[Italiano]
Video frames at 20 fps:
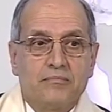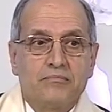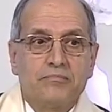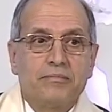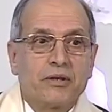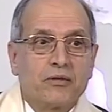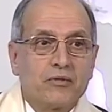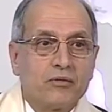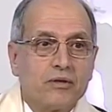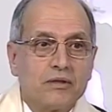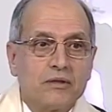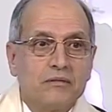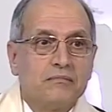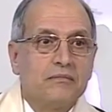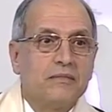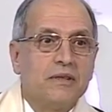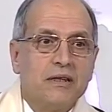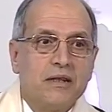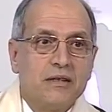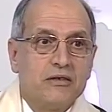per noi
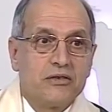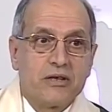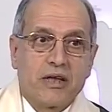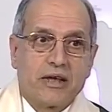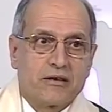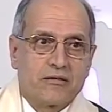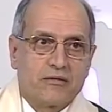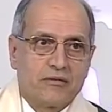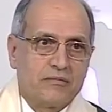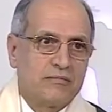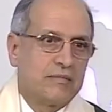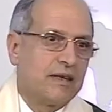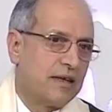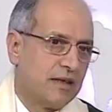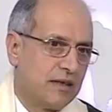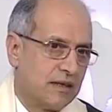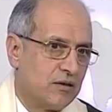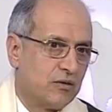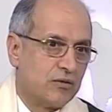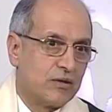nel deserto, ma
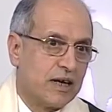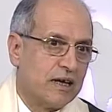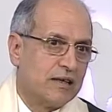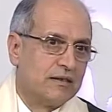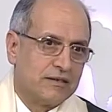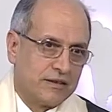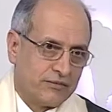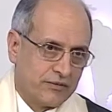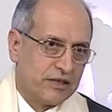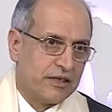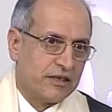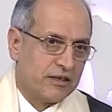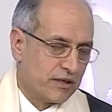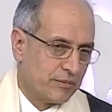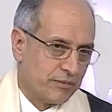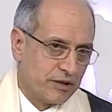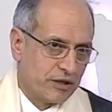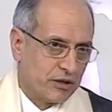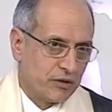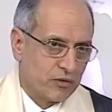allora
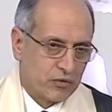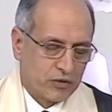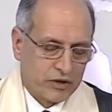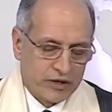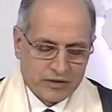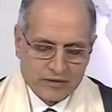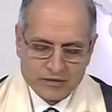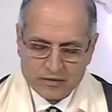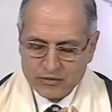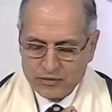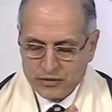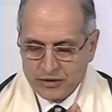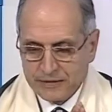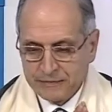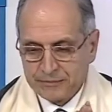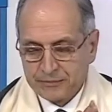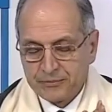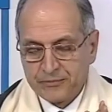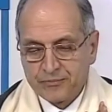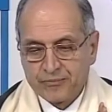evidentemente non erano
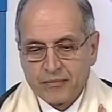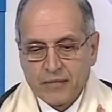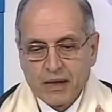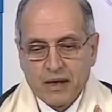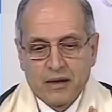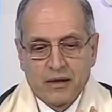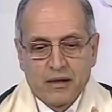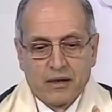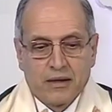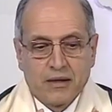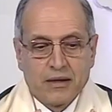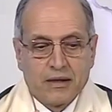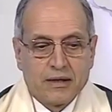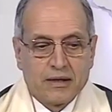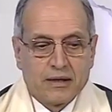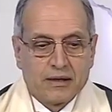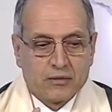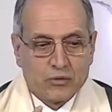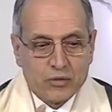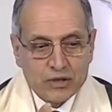così.
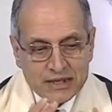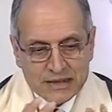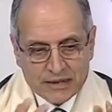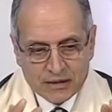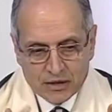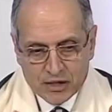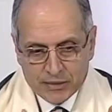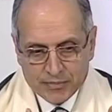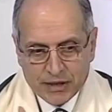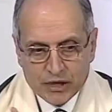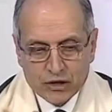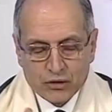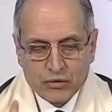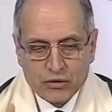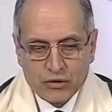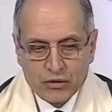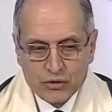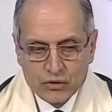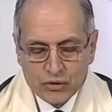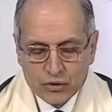Questo aspetto
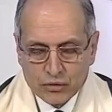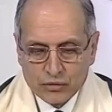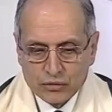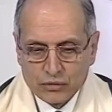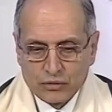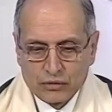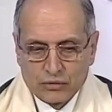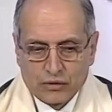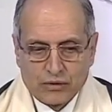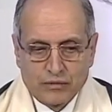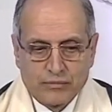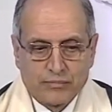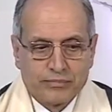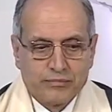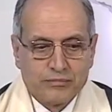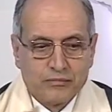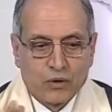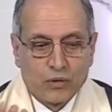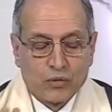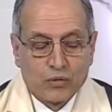religioso,
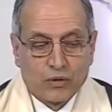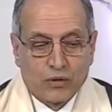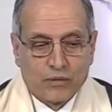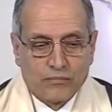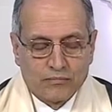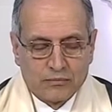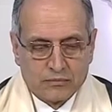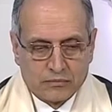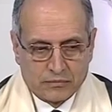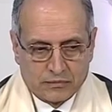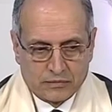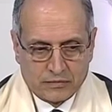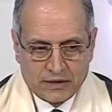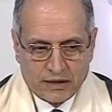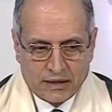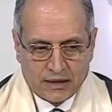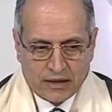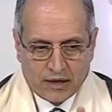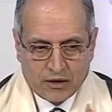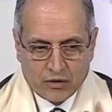loro
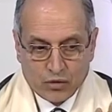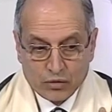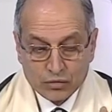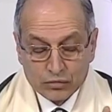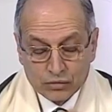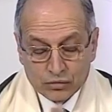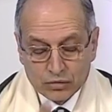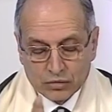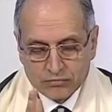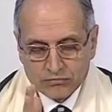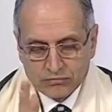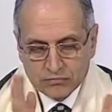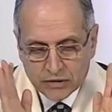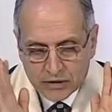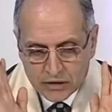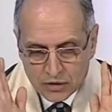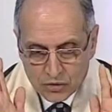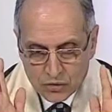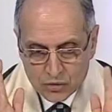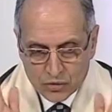dal racconto
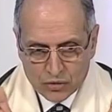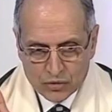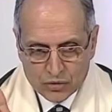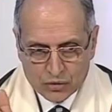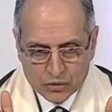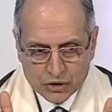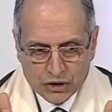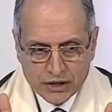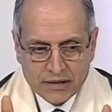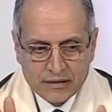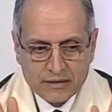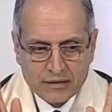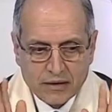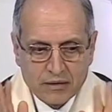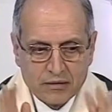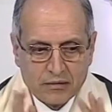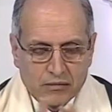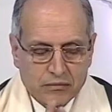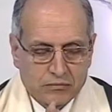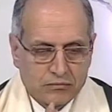religioso sciita,
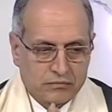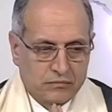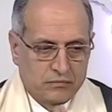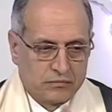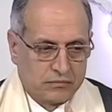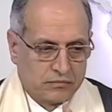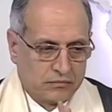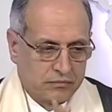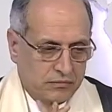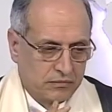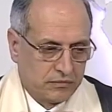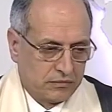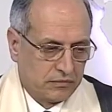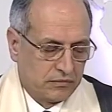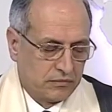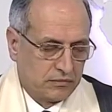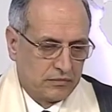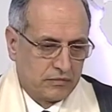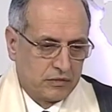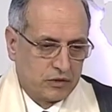io mm,
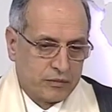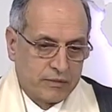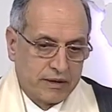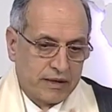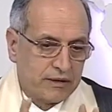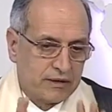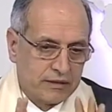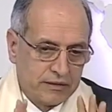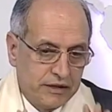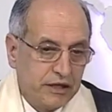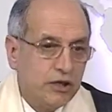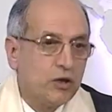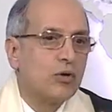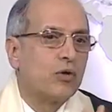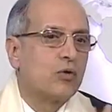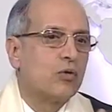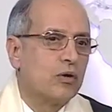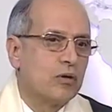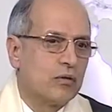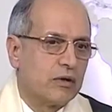insomma, dico
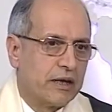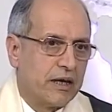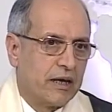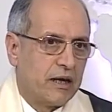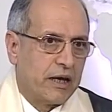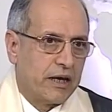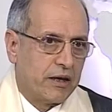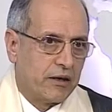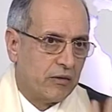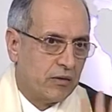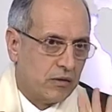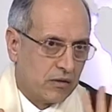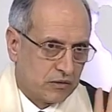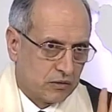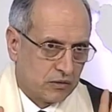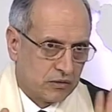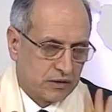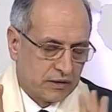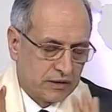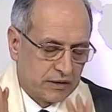quello che leggo,
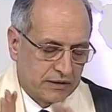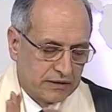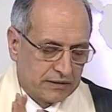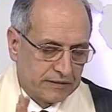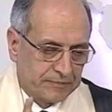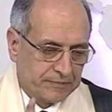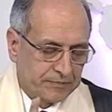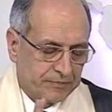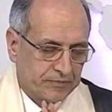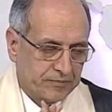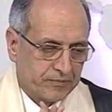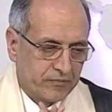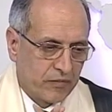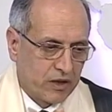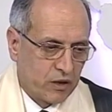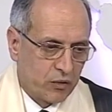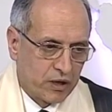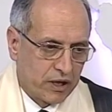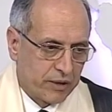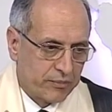non,
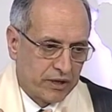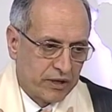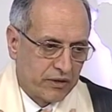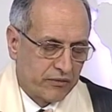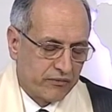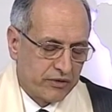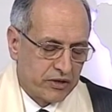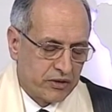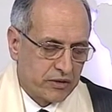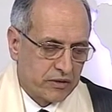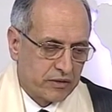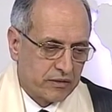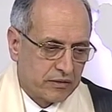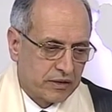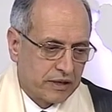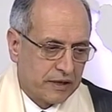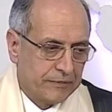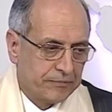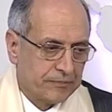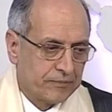non è mia
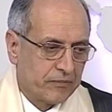invenzione,